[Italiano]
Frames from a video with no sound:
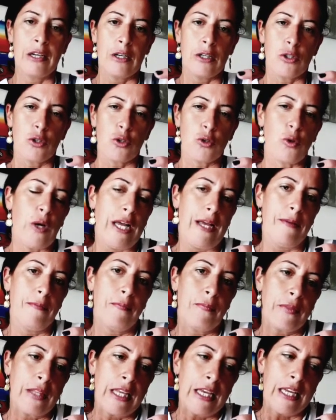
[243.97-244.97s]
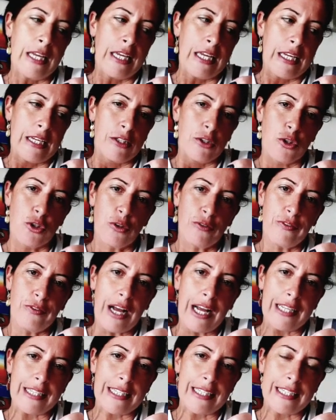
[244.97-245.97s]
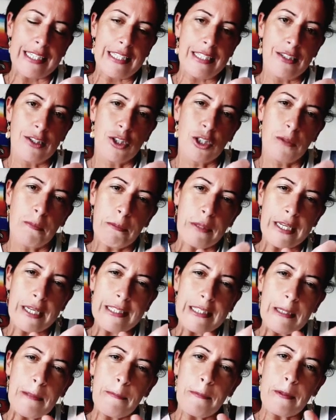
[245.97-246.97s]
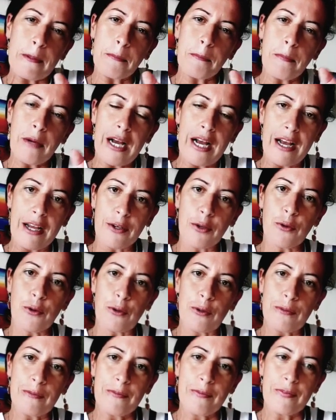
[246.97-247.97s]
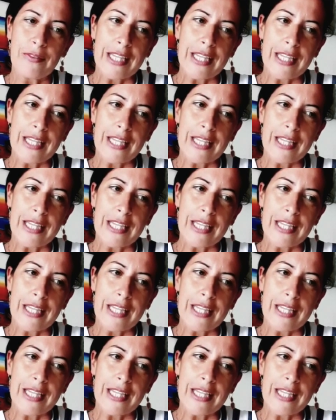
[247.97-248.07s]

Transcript: cioè Giovanni ci prende per mano